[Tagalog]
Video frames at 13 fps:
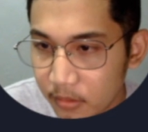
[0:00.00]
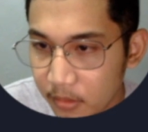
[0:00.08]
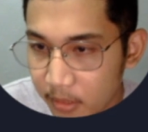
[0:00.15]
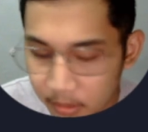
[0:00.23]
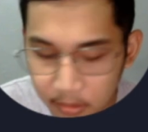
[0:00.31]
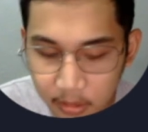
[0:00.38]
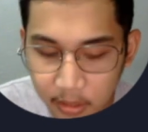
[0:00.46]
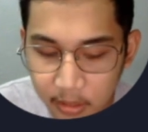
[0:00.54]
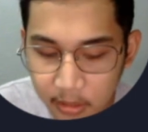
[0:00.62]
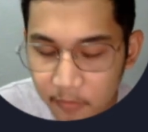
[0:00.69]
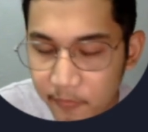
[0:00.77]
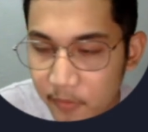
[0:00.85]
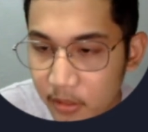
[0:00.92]
And then,
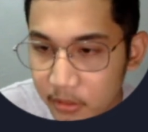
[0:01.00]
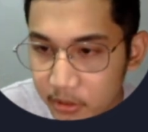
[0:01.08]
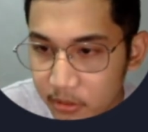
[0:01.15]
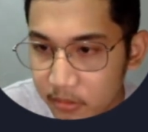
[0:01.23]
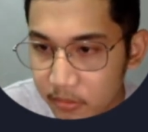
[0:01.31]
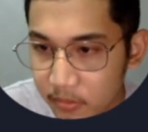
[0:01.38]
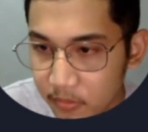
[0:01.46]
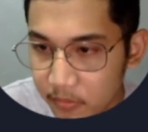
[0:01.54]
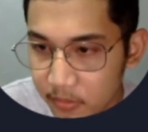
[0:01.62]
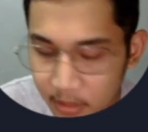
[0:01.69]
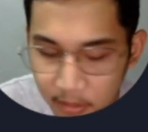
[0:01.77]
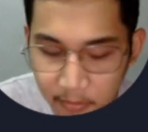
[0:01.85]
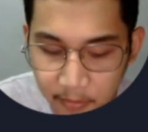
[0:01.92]
yung function. So,
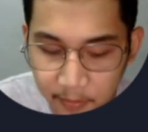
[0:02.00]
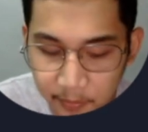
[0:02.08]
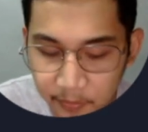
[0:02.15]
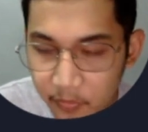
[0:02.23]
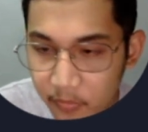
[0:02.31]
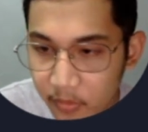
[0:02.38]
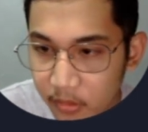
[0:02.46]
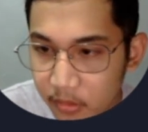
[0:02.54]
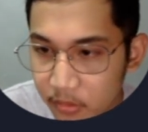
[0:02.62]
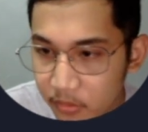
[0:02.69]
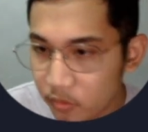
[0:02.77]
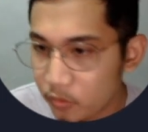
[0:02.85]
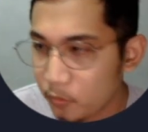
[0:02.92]
sum.
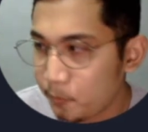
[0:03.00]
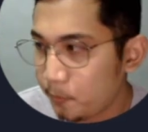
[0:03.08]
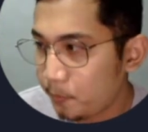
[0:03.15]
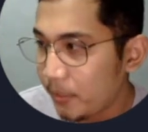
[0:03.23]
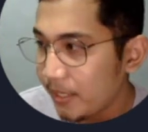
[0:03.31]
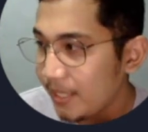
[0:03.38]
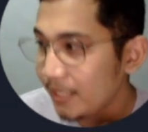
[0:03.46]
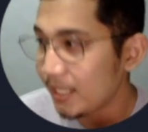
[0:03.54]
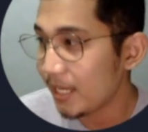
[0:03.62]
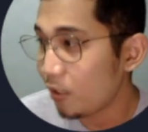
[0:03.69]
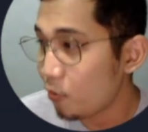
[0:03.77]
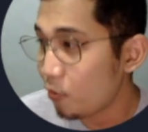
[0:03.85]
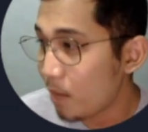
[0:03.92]
So, pag hindi
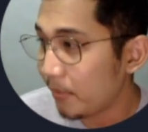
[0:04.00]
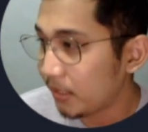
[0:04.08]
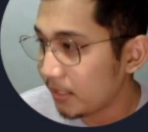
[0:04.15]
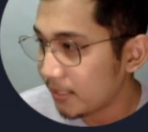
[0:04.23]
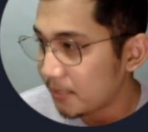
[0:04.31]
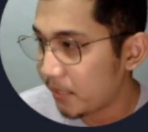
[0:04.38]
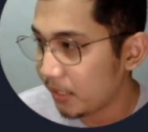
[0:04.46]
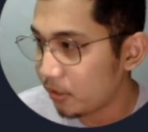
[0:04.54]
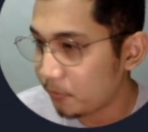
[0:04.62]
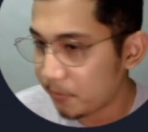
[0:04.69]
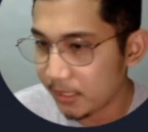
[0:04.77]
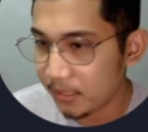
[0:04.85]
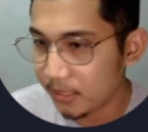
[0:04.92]
ka gumamit ng spread
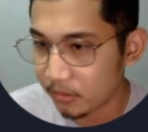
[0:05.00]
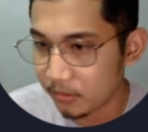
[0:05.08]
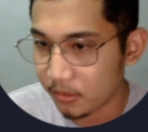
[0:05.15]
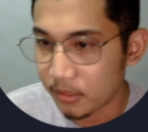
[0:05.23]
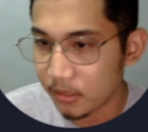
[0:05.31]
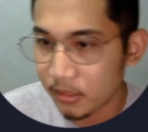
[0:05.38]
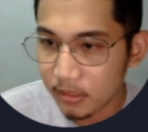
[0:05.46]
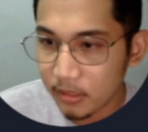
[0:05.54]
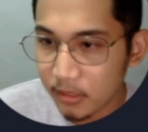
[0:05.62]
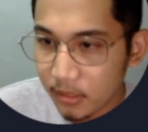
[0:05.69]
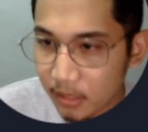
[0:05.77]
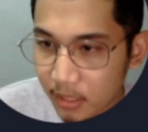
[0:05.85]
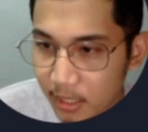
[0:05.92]
operator,
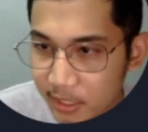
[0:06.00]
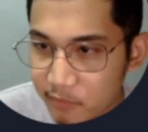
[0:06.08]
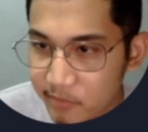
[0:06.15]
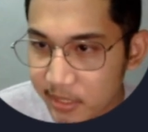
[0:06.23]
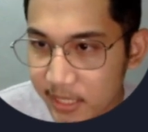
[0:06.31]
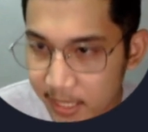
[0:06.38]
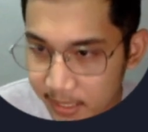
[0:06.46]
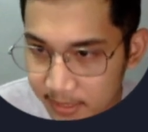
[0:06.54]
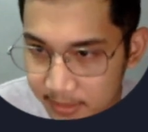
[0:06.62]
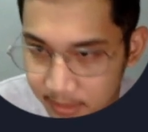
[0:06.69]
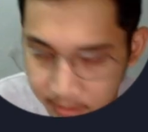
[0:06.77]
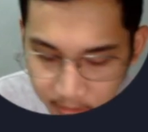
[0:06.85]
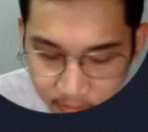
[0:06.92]
uh, yung mangyayari is
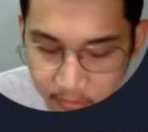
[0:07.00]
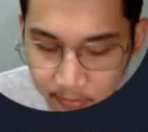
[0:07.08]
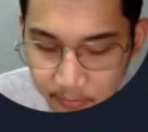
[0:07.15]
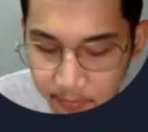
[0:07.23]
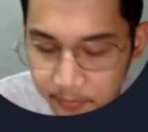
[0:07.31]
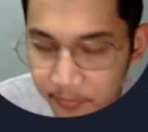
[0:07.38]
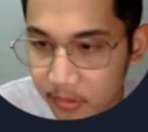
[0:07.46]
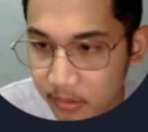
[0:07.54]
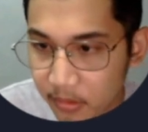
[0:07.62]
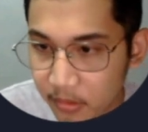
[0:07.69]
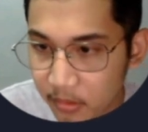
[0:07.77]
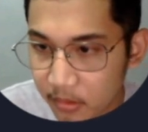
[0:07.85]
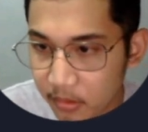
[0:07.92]
ganito.
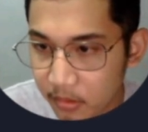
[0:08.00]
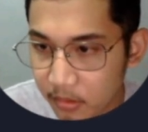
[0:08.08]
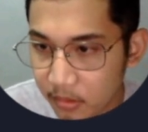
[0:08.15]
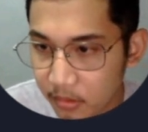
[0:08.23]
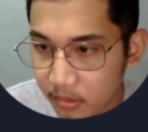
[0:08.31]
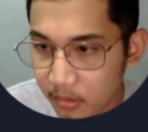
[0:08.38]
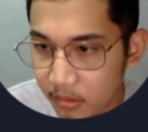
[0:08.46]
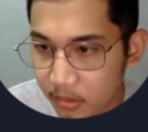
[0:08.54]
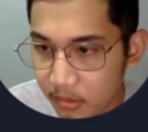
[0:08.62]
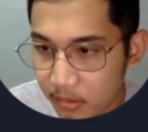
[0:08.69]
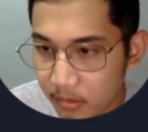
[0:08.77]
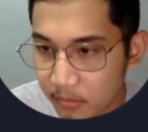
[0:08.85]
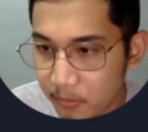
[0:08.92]

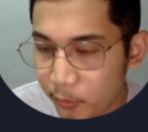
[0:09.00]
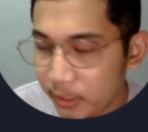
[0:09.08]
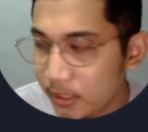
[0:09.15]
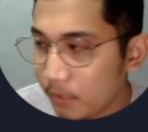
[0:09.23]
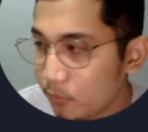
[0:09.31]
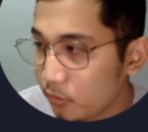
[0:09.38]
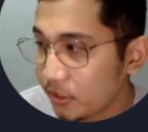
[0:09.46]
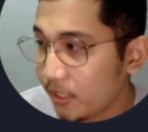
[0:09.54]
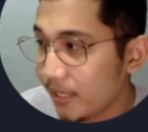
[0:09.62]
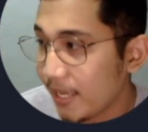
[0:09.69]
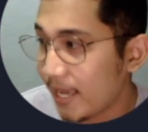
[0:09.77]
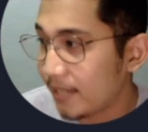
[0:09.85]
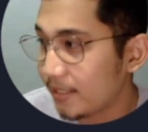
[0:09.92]
Um, pwede mo
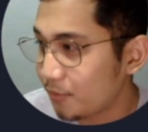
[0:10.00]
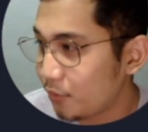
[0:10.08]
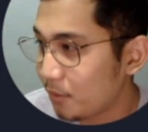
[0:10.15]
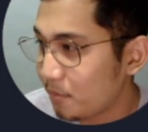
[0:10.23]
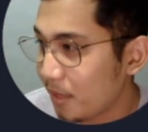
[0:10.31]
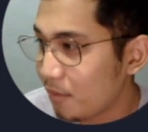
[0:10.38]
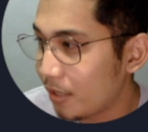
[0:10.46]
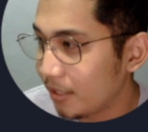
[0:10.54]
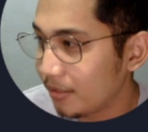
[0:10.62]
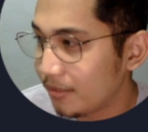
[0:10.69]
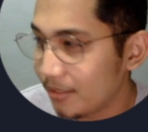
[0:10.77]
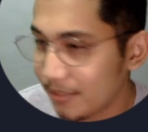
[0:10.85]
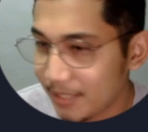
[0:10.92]
siyang i-access one by one
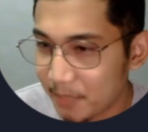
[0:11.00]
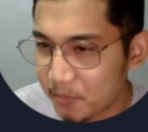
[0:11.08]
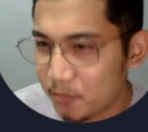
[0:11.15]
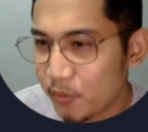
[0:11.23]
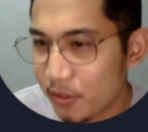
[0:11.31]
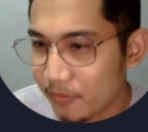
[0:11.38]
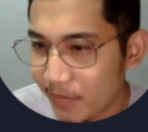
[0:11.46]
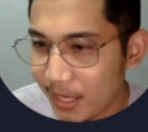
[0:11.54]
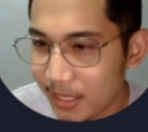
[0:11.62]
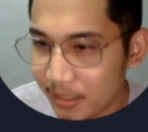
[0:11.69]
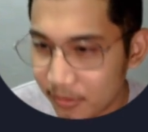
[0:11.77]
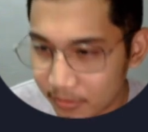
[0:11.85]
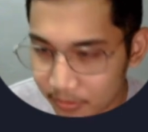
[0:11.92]
since alam mo yung
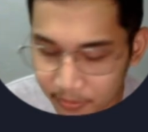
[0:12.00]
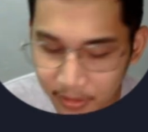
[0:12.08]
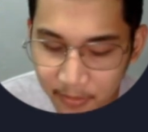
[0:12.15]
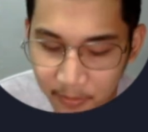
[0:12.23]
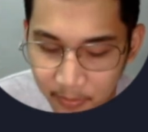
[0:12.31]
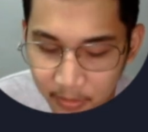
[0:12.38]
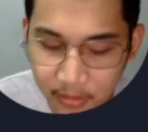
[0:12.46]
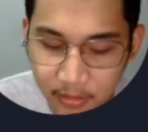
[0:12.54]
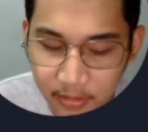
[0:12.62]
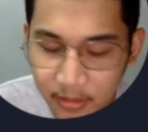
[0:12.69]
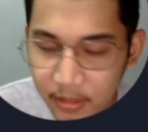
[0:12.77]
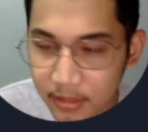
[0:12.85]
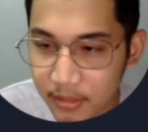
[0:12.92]
values. So, numbers,
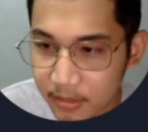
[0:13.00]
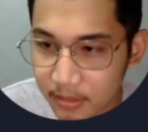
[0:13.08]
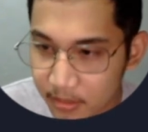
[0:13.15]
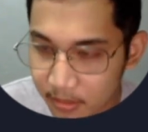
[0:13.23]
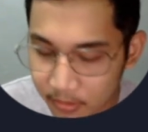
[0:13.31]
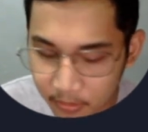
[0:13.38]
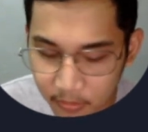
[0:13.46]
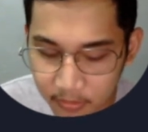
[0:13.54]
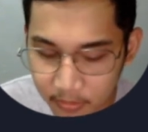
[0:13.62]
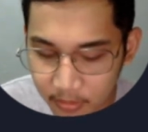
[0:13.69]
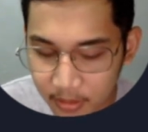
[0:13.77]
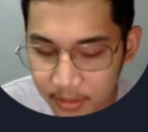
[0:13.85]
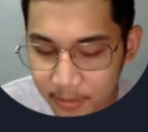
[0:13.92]
0.
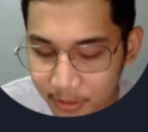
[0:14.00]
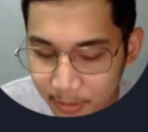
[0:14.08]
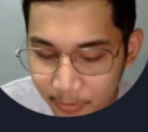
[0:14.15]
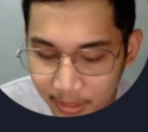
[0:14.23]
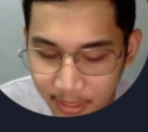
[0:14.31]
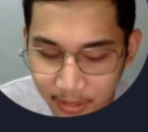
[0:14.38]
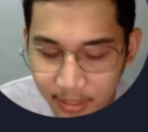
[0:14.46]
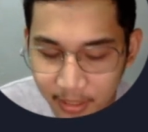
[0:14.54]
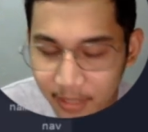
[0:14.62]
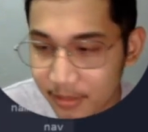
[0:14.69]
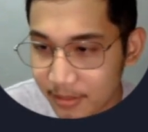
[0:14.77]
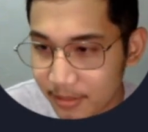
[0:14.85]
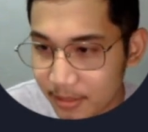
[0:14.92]
So, access mo siya by
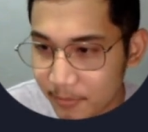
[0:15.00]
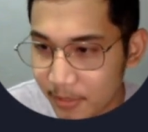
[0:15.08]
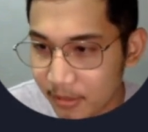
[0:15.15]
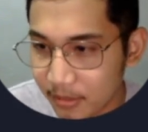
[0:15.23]
index, di ba?